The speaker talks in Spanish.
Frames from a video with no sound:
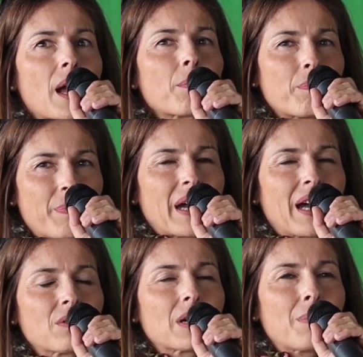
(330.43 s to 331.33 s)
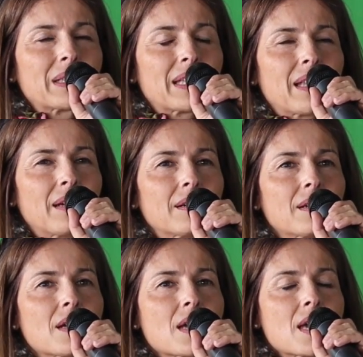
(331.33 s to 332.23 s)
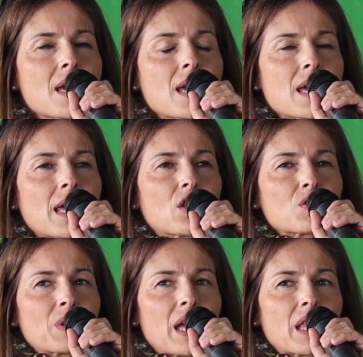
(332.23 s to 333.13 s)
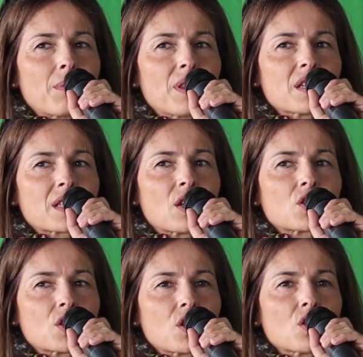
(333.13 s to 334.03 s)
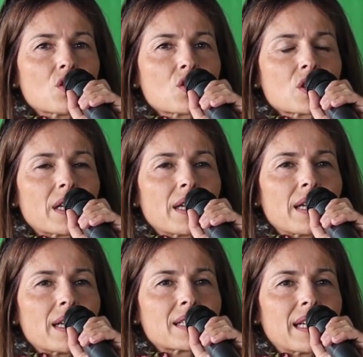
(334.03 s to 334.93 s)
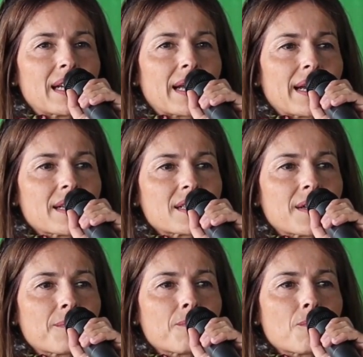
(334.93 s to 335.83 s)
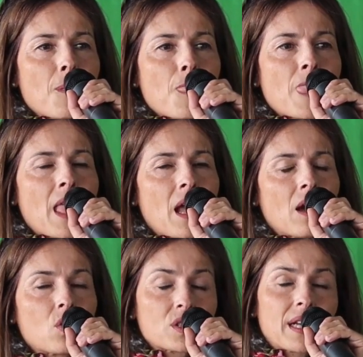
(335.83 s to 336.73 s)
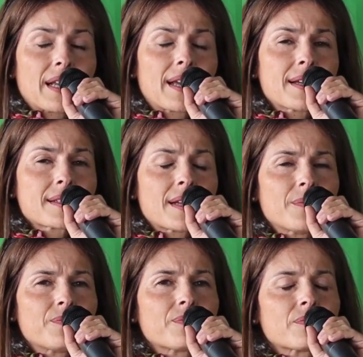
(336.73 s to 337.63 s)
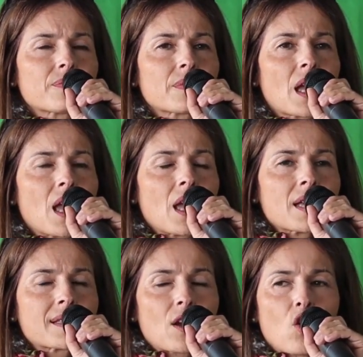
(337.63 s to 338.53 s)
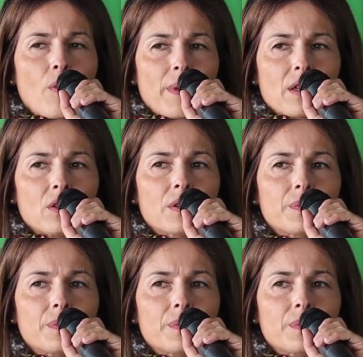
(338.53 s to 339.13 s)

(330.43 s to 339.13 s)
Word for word: Pegar una patada. Entonces, mirad, hay veces que los niños están en clase o están en casa, están comiendo